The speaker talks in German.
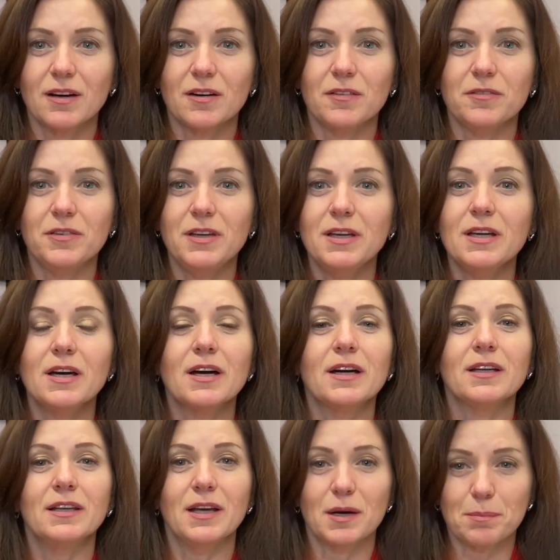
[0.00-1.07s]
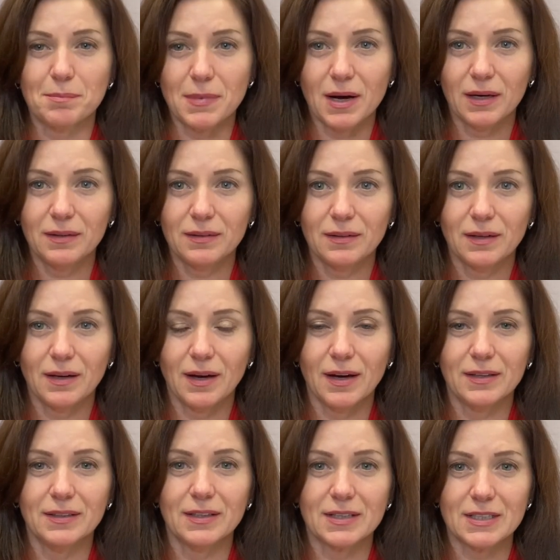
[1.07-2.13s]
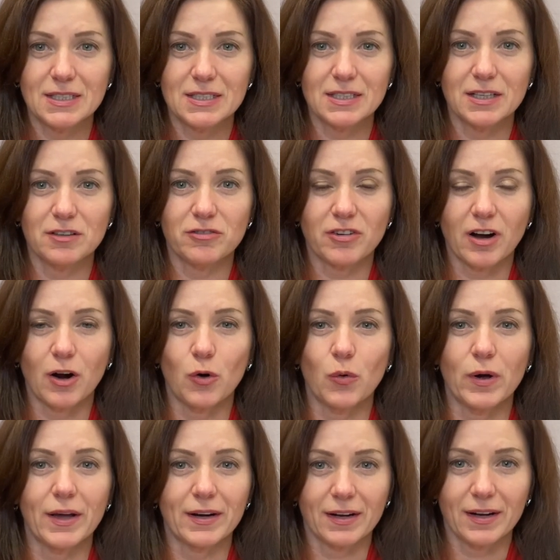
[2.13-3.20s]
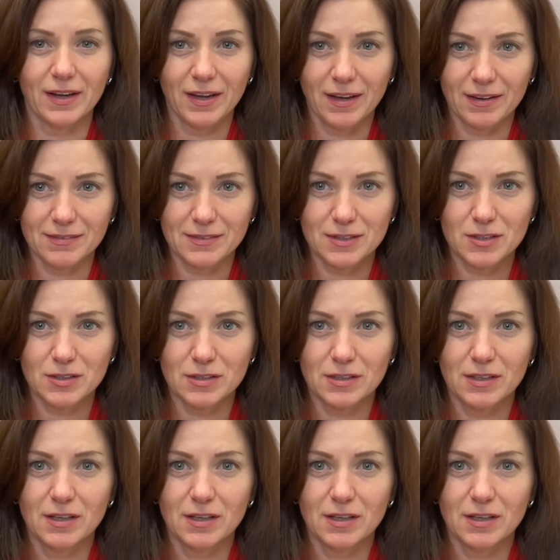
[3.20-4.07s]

wie der Mann eine richtige Frau erkennt,